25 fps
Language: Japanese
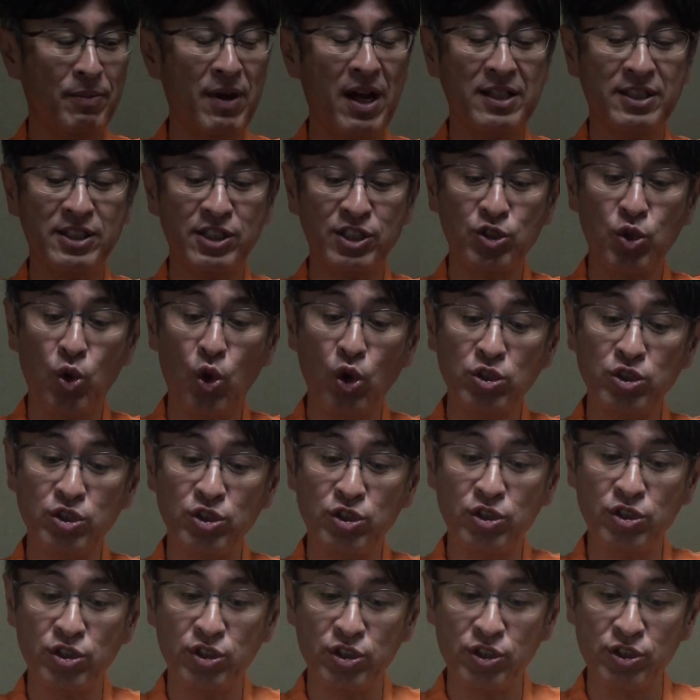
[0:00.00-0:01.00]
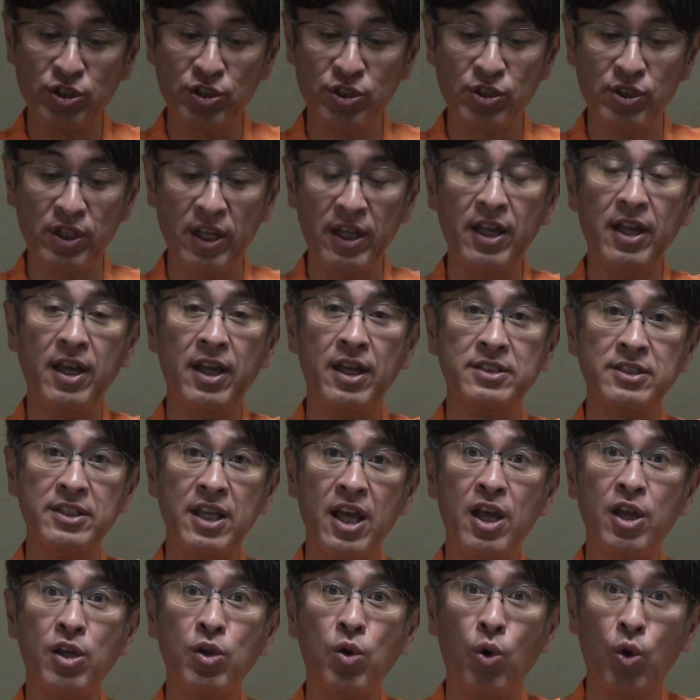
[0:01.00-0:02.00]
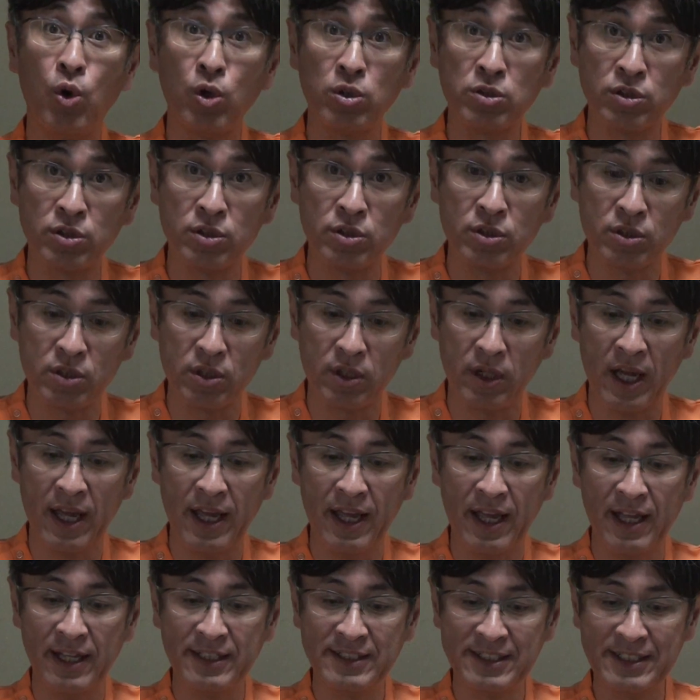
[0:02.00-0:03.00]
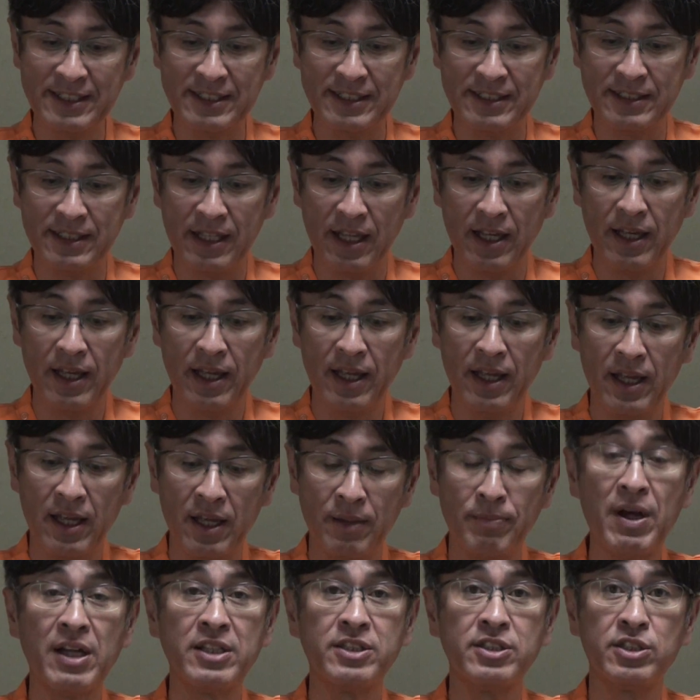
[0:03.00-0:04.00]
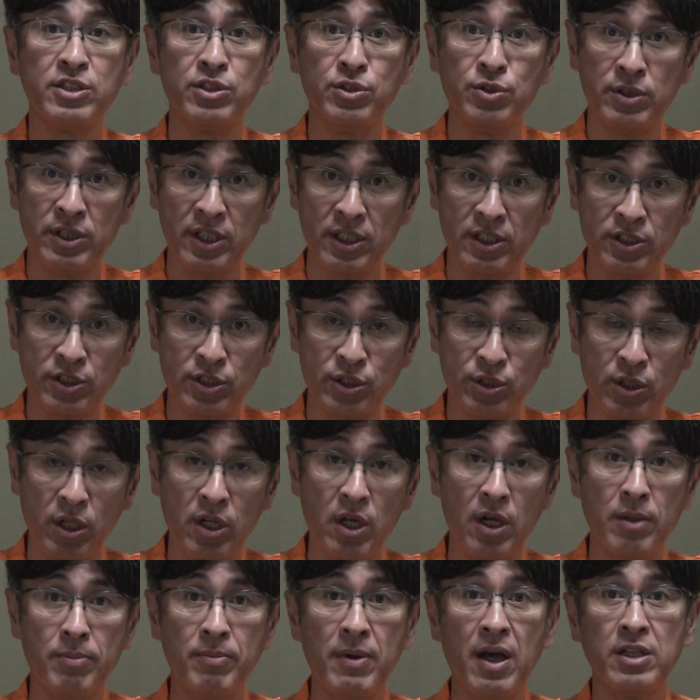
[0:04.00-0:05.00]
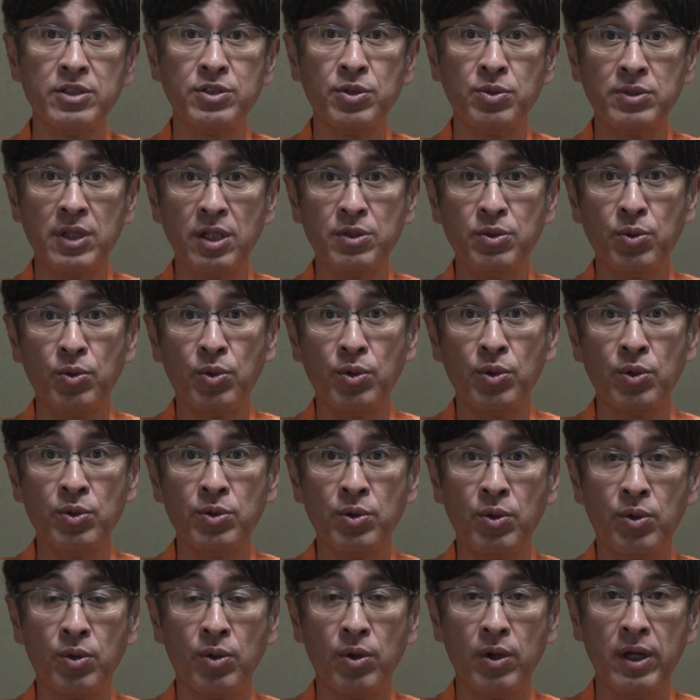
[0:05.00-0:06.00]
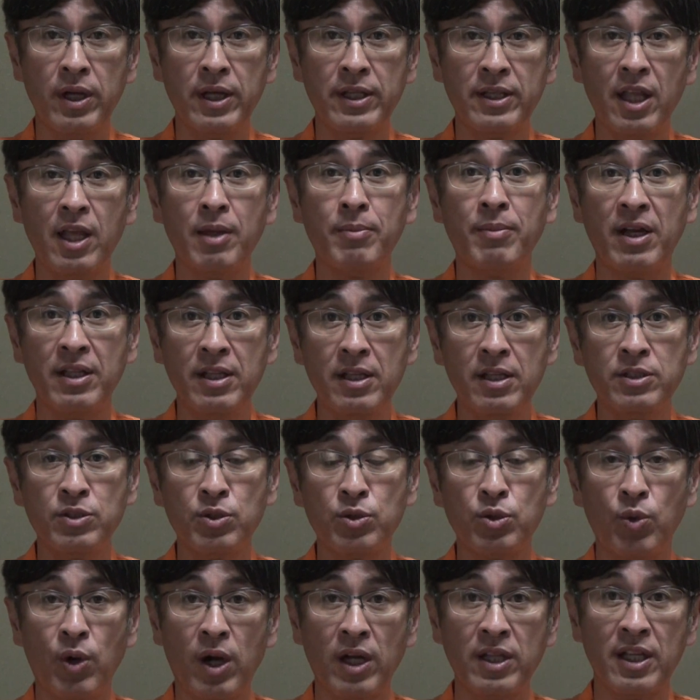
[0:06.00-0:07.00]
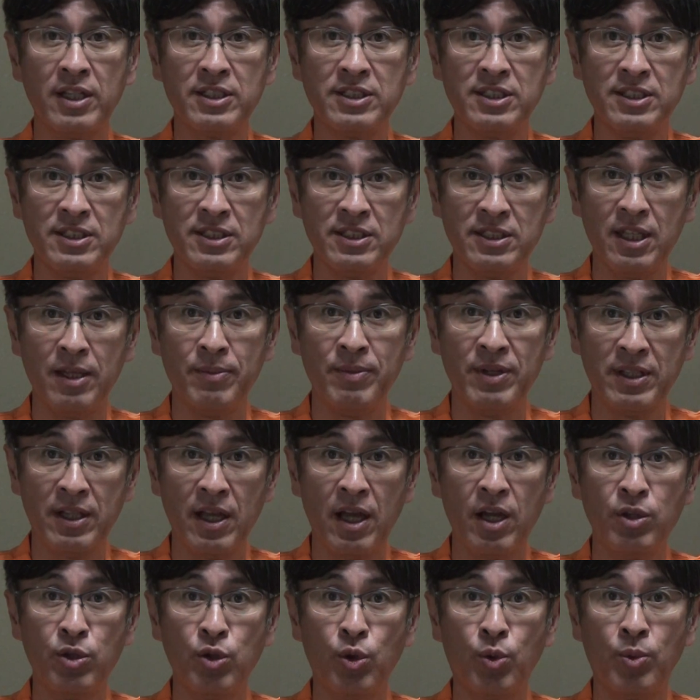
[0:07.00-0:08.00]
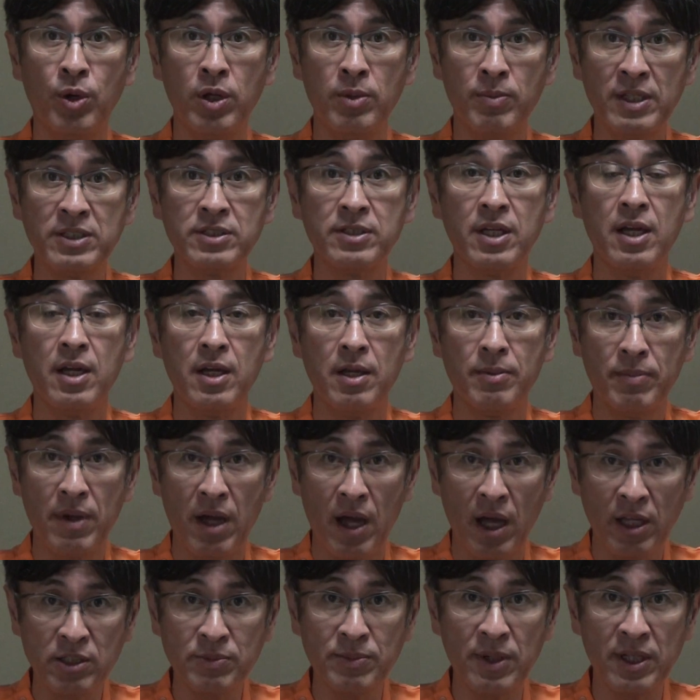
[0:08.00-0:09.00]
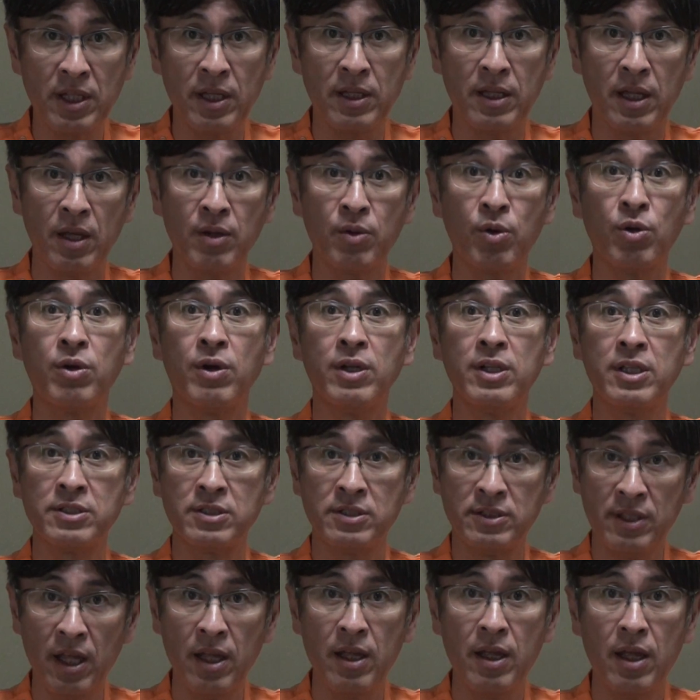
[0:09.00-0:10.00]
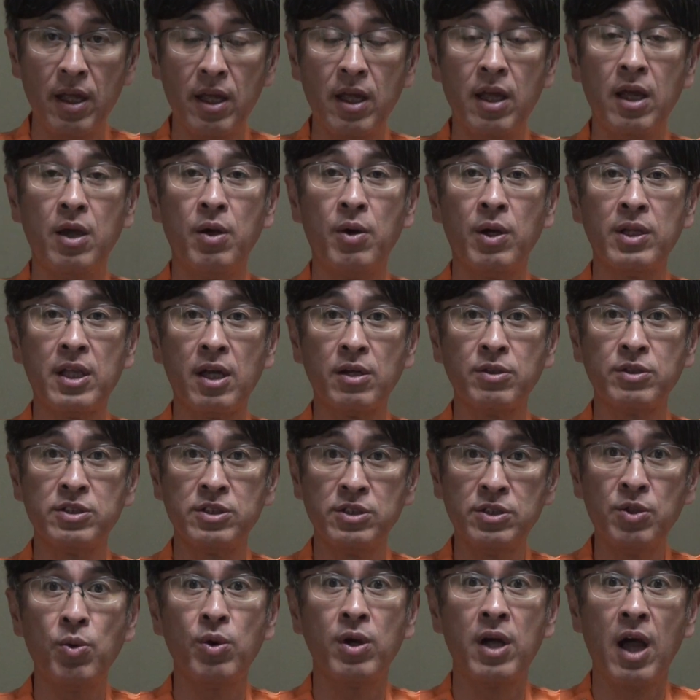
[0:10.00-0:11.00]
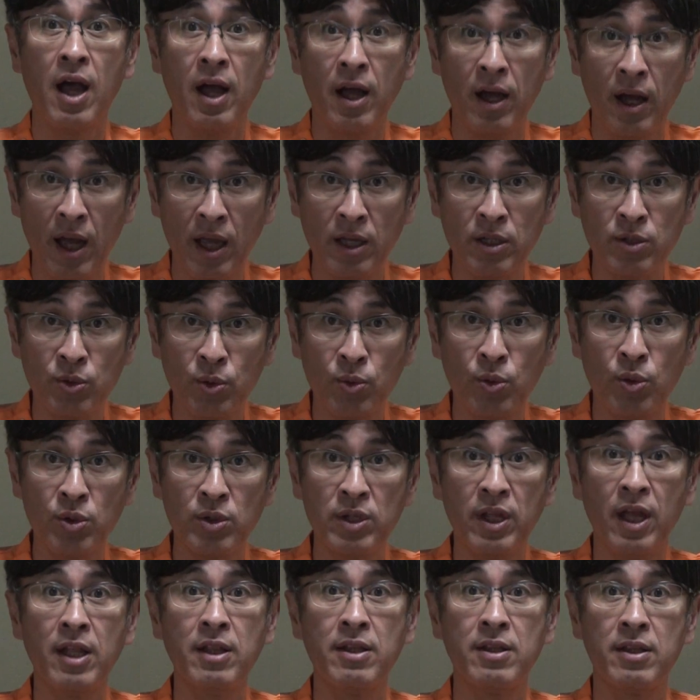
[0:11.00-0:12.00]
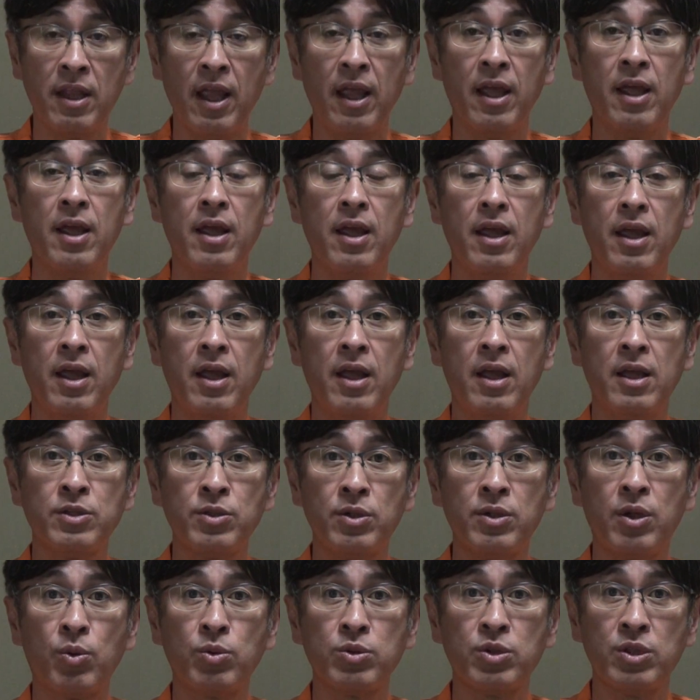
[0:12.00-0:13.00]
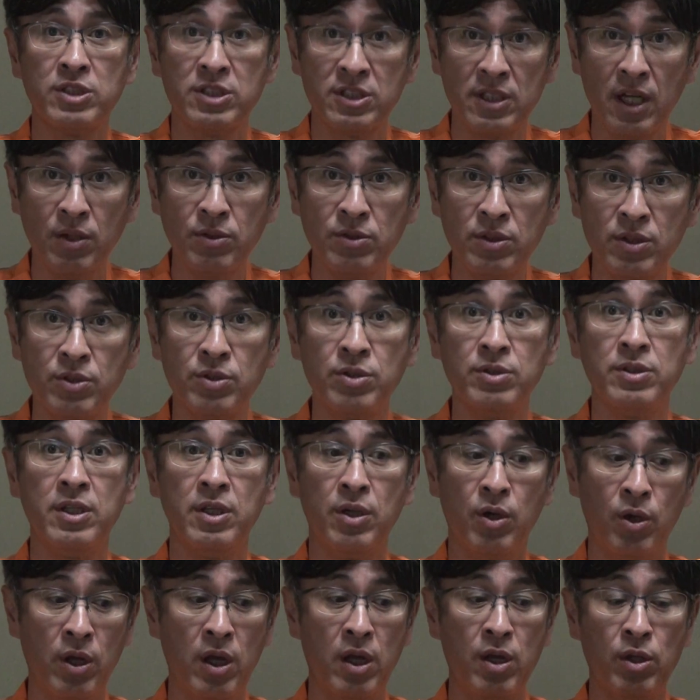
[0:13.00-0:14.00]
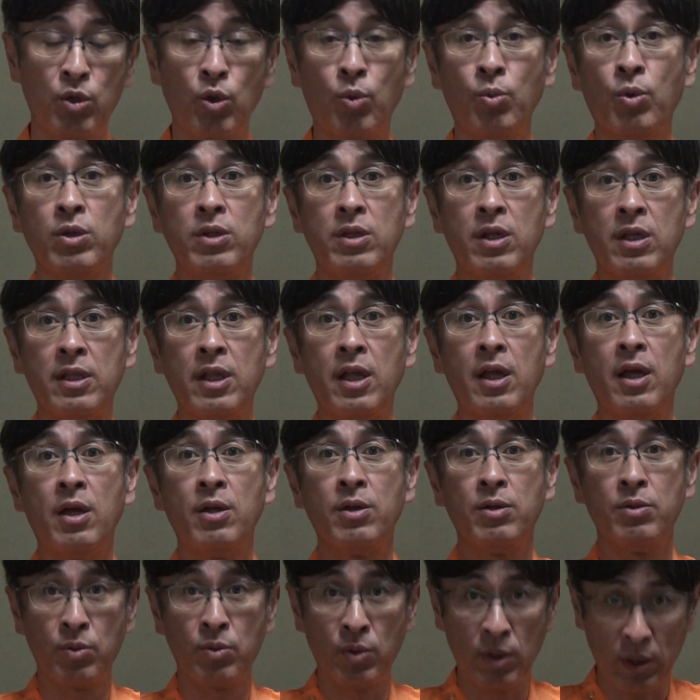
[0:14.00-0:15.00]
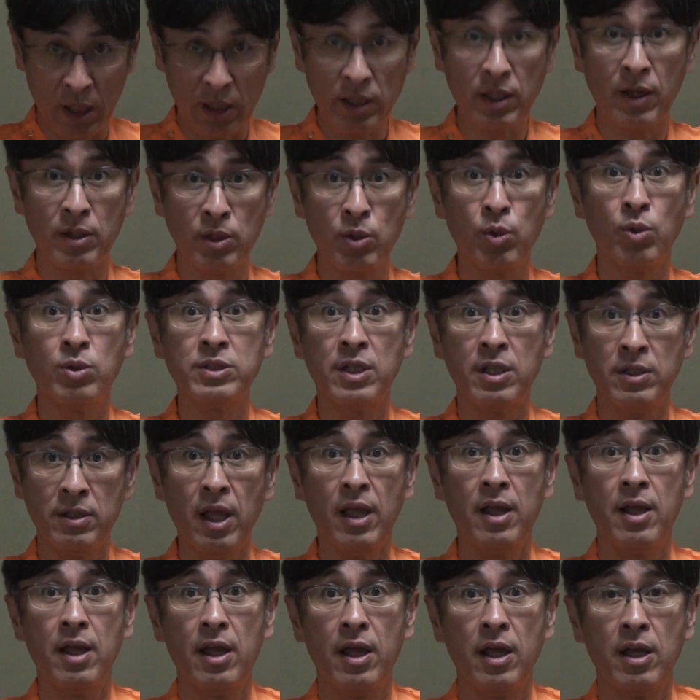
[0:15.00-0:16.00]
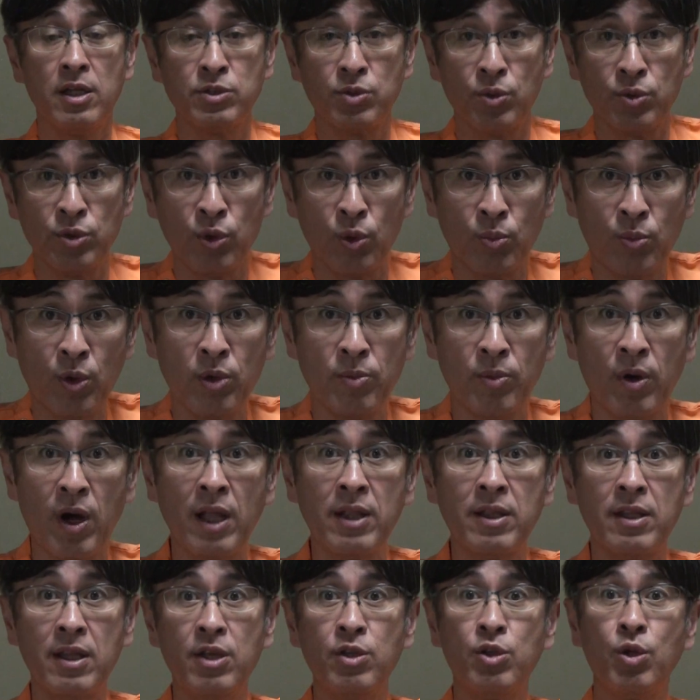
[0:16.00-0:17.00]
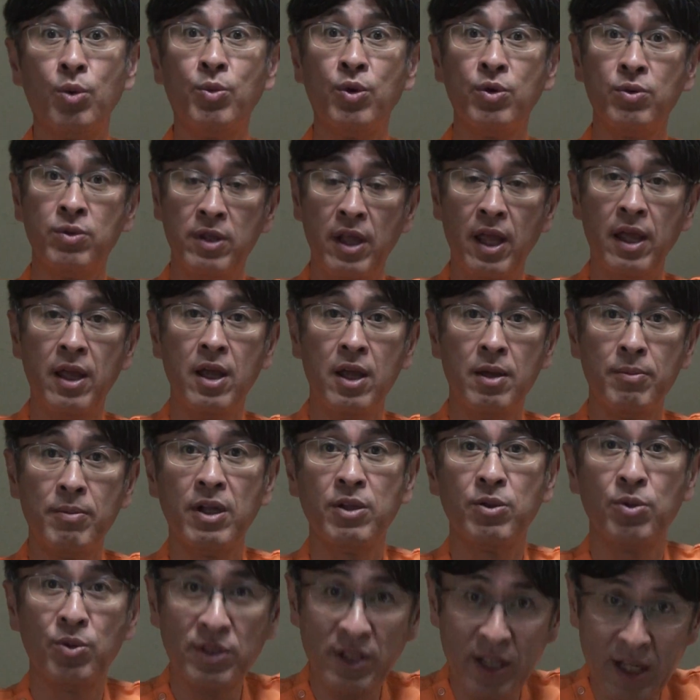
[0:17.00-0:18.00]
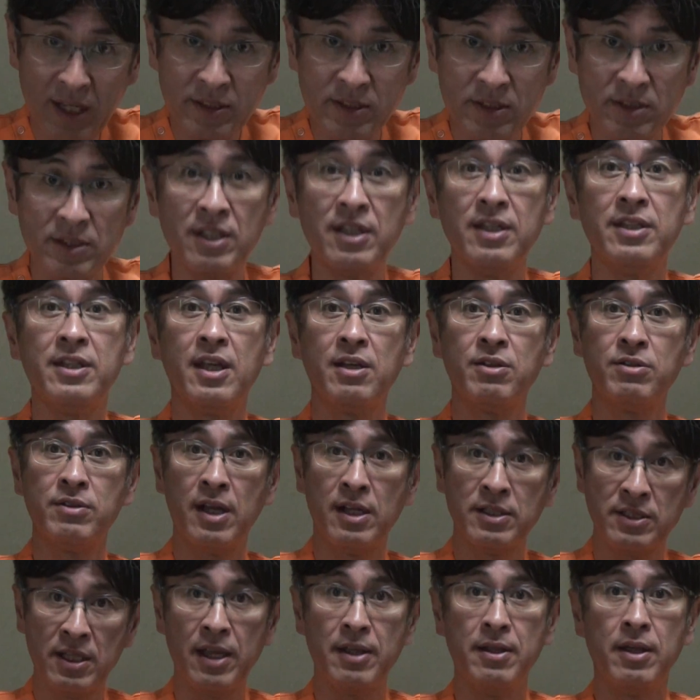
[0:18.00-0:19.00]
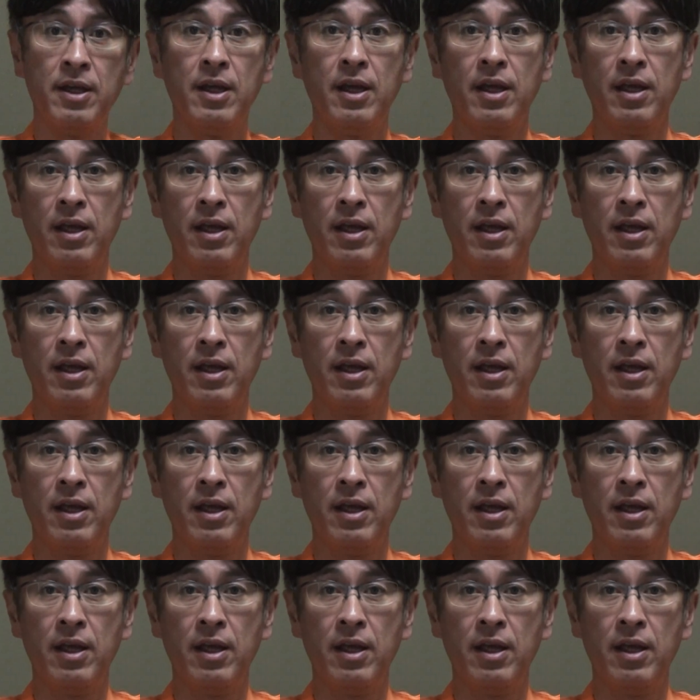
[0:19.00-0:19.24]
まあ恥骨痛、えー、性交痛、えー、痔、えー、まあ子宮筋腫、まあそんなところの、えー、テーマにちょっとお話ししてみたいと思います。まああくまでこれはですね、えー、私の考えるところであって、えー、そんなこと違うというふうに、えー、と思っていた方は当然ね、そういう思いもあっていいと思うんで、まあとりあえず聞いてください。